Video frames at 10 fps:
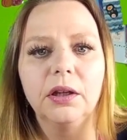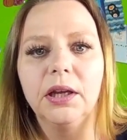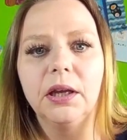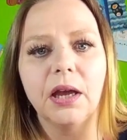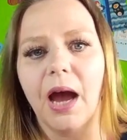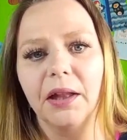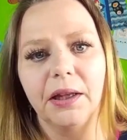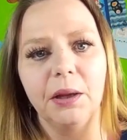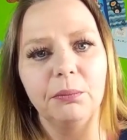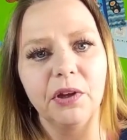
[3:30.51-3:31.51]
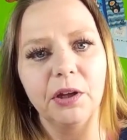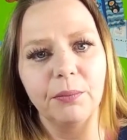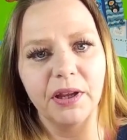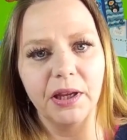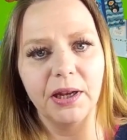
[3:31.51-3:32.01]
Die hat eben nicht
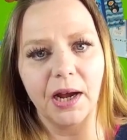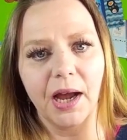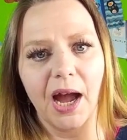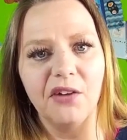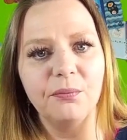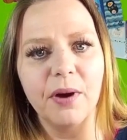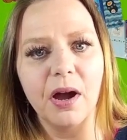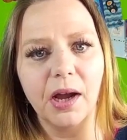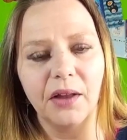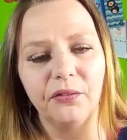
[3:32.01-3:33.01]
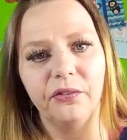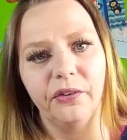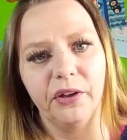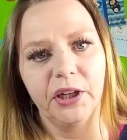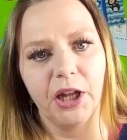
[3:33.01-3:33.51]
mehr jeder greifbar, kann sie
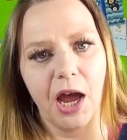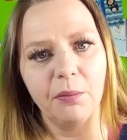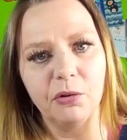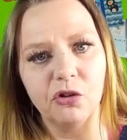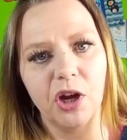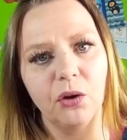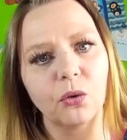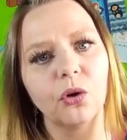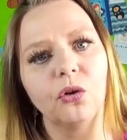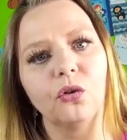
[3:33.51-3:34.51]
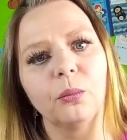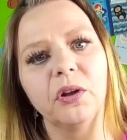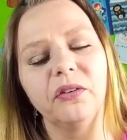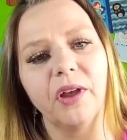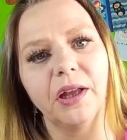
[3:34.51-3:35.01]
sich nicht nachbestellen und könnte
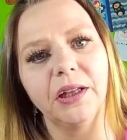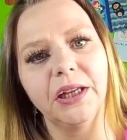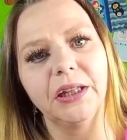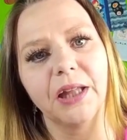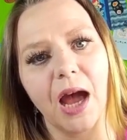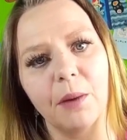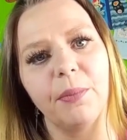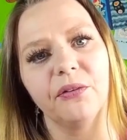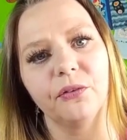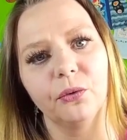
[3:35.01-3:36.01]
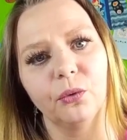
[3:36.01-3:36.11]
somit die Sachen nicht nachbasteln.